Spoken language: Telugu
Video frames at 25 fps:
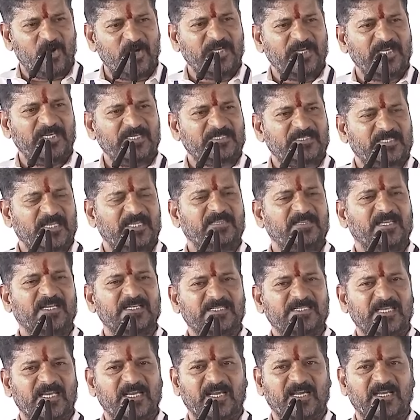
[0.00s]
మోడీ
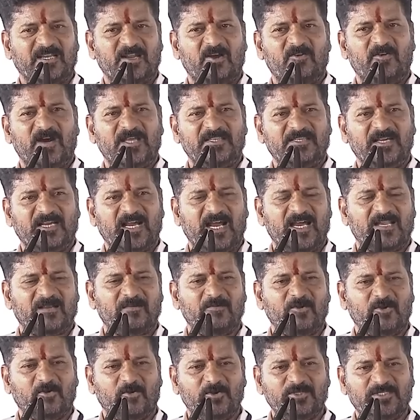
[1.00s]
చంద్రశేఖరరావు
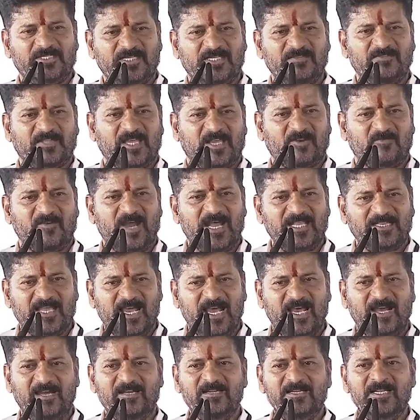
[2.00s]
అధికారంలోకి వచ్చిన తర్వాత
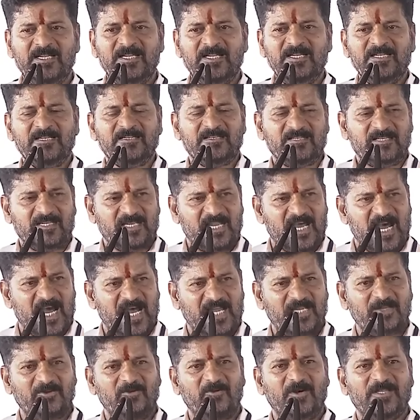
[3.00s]

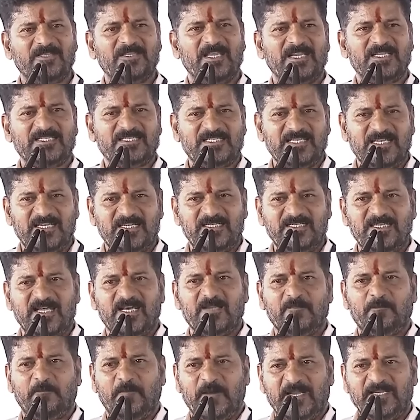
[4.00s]
నాలుగు వందల
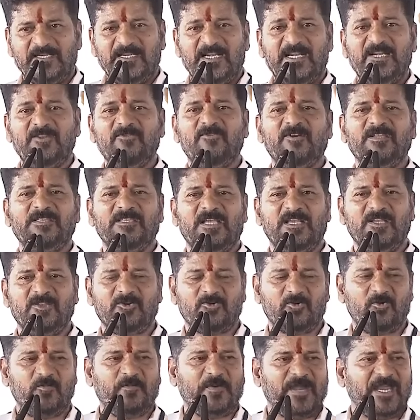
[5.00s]
సిలిండర్ పన్నెండు వందల
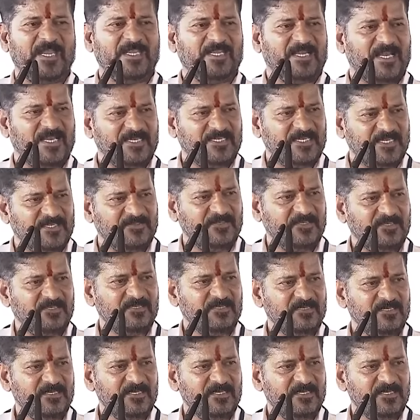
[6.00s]
రూపాయలు అయ్యింది